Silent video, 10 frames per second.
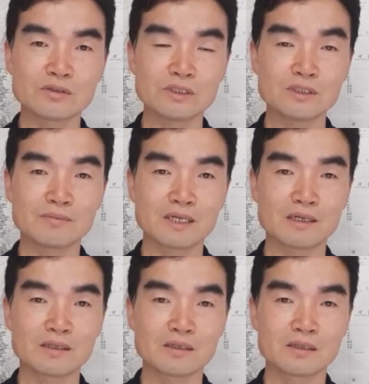
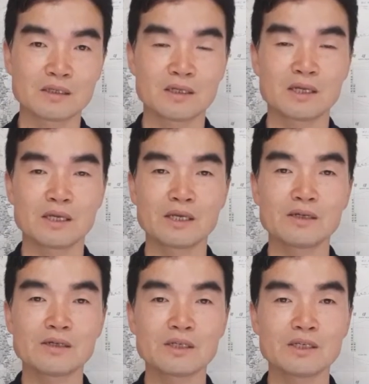있지만
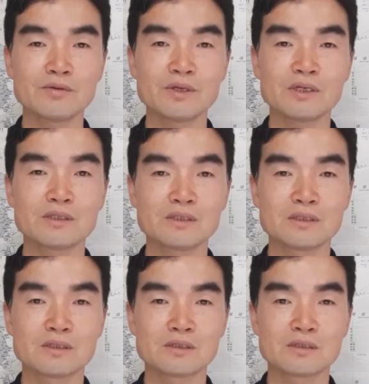이런 기회는